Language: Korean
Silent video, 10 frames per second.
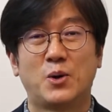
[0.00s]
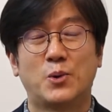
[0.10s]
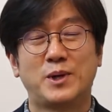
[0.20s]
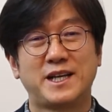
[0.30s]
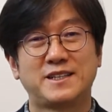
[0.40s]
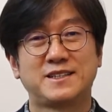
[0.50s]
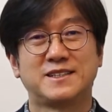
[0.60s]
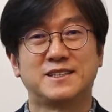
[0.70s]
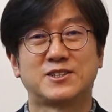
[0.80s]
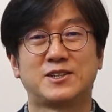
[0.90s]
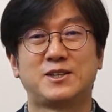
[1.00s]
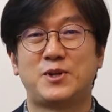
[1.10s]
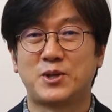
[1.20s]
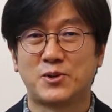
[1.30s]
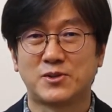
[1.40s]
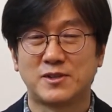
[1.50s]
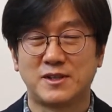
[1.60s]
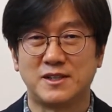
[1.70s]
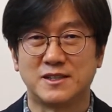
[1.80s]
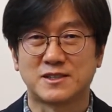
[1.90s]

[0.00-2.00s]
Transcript: 올해는 저희 뇌교육을